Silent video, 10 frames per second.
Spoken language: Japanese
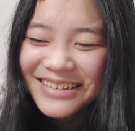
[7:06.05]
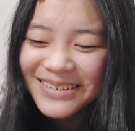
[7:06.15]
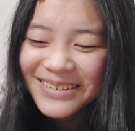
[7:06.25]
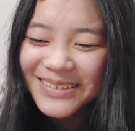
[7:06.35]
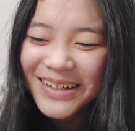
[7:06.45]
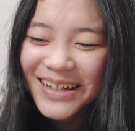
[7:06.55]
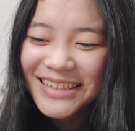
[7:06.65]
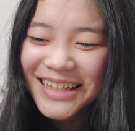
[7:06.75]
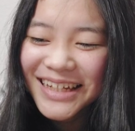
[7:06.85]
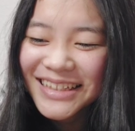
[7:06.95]
そう
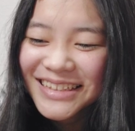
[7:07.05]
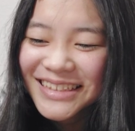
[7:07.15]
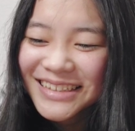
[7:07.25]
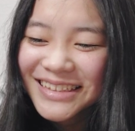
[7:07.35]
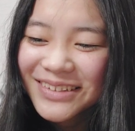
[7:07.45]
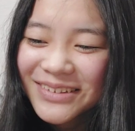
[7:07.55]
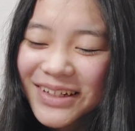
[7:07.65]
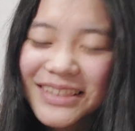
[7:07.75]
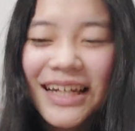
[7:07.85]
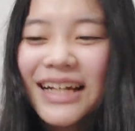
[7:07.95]
朝配信だと
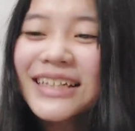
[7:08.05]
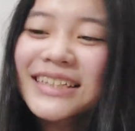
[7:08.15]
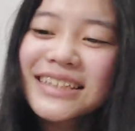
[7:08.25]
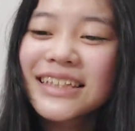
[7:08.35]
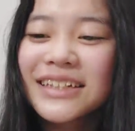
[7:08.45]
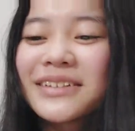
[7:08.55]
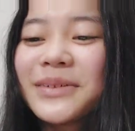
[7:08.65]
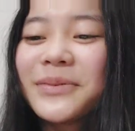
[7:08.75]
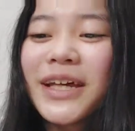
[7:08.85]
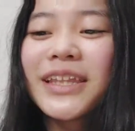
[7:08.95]
朝配信じゃなく
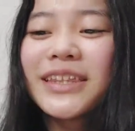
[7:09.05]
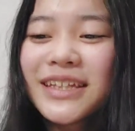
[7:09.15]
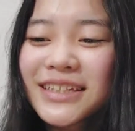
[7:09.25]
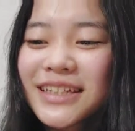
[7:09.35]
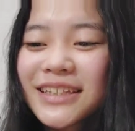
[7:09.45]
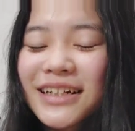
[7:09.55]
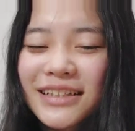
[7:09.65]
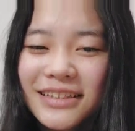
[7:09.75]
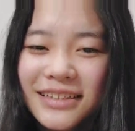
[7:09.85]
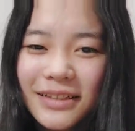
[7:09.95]
てもやんねえじゃんって
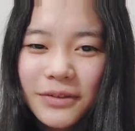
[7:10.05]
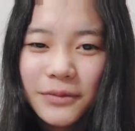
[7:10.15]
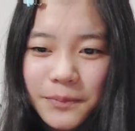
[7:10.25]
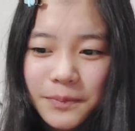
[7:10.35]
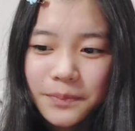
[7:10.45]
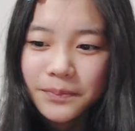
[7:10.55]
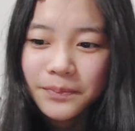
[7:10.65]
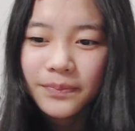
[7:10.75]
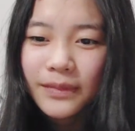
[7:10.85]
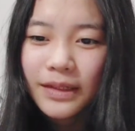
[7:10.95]
感じだけど
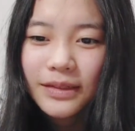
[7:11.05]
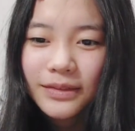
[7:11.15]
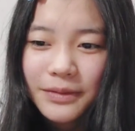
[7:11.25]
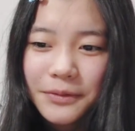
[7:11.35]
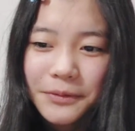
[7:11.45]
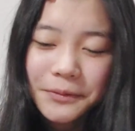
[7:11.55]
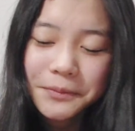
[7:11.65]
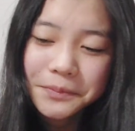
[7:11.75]
そう